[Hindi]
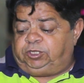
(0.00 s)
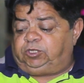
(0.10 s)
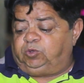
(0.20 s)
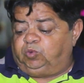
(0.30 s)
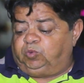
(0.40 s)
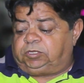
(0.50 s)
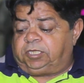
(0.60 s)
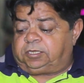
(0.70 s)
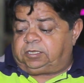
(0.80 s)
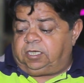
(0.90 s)
शुरू
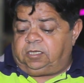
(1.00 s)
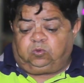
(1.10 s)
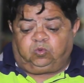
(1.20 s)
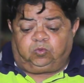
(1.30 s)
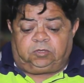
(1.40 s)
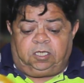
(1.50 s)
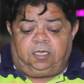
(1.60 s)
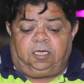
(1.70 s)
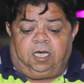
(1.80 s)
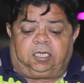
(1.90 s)
करता हूँ
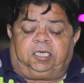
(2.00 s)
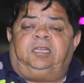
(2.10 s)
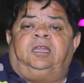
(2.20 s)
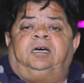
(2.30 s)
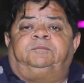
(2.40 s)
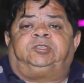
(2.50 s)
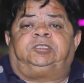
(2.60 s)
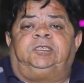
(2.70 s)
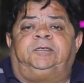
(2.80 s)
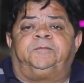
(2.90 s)
अल्लाह के नाम
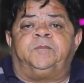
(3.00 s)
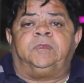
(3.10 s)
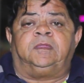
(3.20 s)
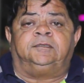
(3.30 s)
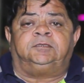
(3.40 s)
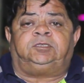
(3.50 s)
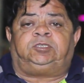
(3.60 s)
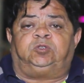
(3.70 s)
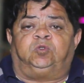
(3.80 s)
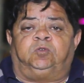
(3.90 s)
से
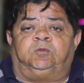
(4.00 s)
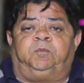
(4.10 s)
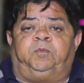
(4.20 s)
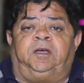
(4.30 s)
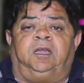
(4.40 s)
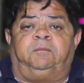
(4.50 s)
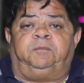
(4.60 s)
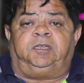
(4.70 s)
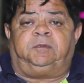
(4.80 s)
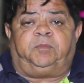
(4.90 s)
जो बड़ा
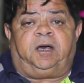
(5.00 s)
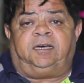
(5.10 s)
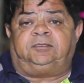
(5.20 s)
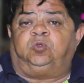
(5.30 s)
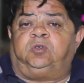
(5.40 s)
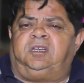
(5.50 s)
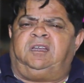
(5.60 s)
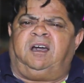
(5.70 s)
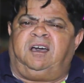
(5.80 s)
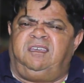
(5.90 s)
मेहरबान और
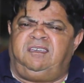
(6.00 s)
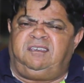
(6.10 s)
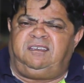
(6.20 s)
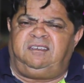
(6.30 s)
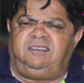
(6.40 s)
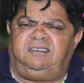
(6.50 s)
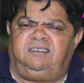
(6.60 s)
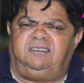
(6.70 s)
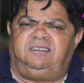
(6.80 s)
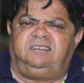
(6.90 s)

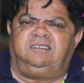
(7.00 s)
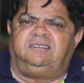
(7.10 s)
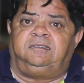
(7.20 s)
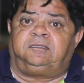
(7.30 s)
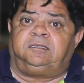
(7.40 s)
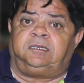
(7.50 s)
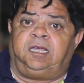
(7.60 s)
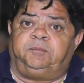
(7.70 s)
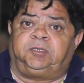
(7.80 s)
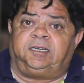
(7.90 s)
नाहे
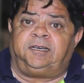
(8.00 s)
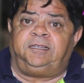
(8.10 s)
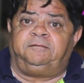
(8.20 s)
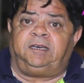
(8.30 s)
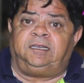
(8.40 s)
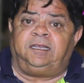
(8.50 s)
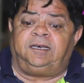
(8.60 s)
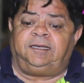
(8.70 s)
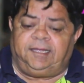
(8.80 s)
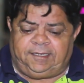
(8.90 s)
रहम करने वाला
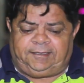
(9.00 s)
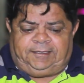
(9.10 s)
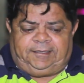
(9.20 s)
है